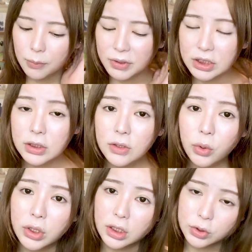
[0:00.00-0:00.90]
やっぱしん
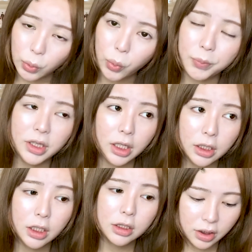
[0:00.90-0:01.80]
どいんでしょう、みた
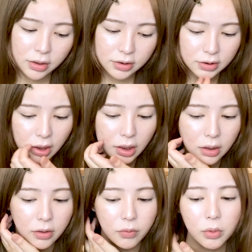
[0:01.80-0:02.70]
いな感じで、
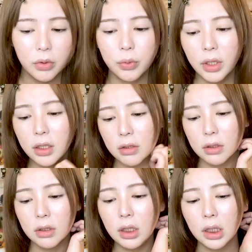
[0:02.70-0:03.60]
なんかすごい
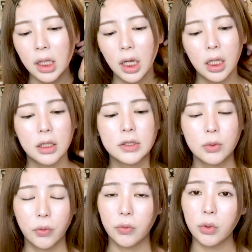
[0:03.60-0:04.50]
フランクに話
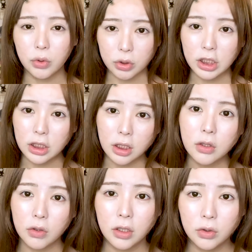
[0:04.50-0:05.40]
話をすごく聞いて
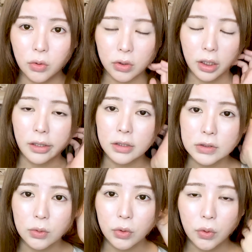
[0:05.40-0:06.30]
くれるような
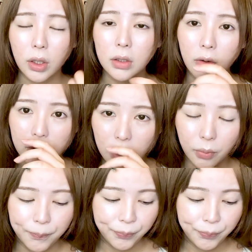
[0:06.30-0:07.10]
感じの人だったわけよ。